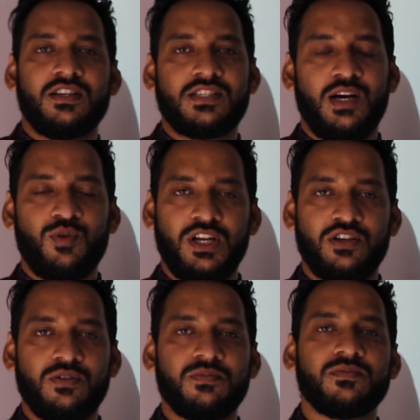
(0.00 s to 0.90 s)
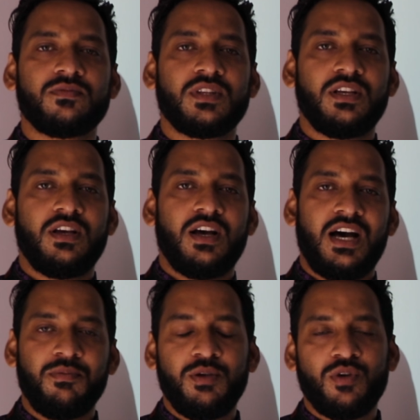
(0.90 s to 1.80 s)
আসসালামু আলাইকুম
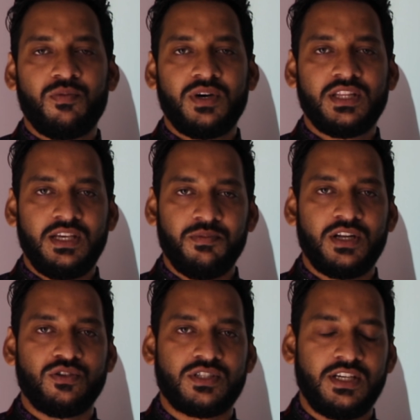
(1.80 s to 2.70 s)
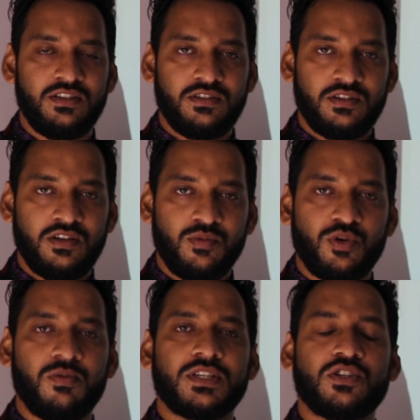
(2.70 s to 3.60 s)
আমি মোহাম্মদ ইমরান হোসেন
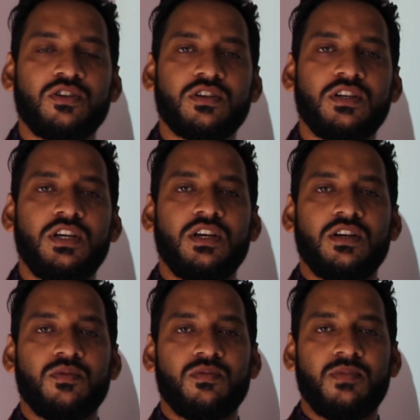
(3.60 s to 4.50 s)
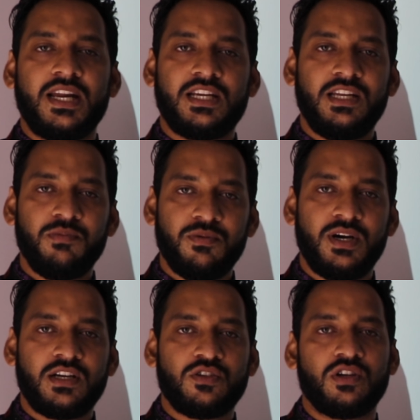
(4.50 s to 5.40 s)
প্রভাষক মার্কেটিং
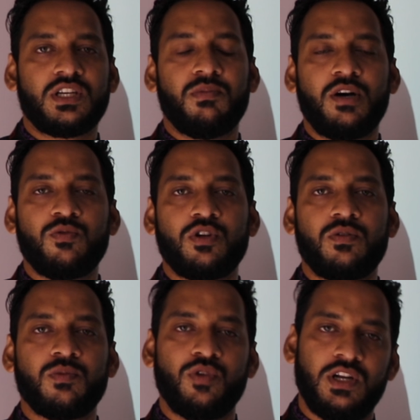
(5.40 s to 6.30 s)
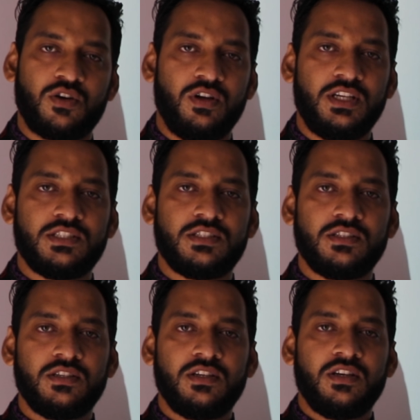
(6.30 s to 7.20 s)
বিভাগ ডক্টর মাহবুব রহমান মোল্লা কলেজ
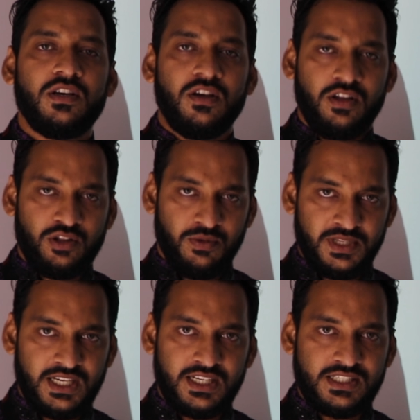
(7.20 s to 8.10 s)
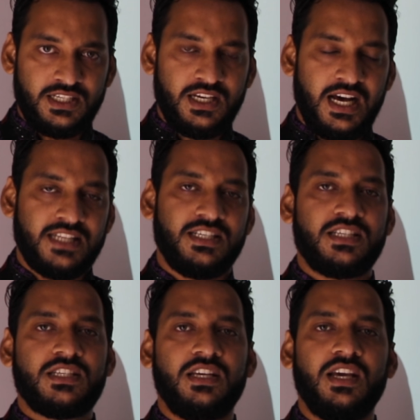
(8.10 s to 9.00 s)
তোমাদের কাছে আজ
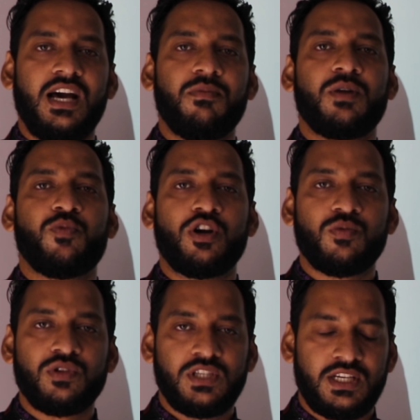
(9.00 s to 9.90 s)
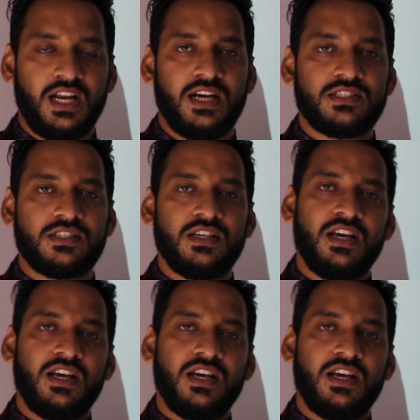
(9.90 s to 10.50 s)
আসছি আমার পরবর্তী ক্লাস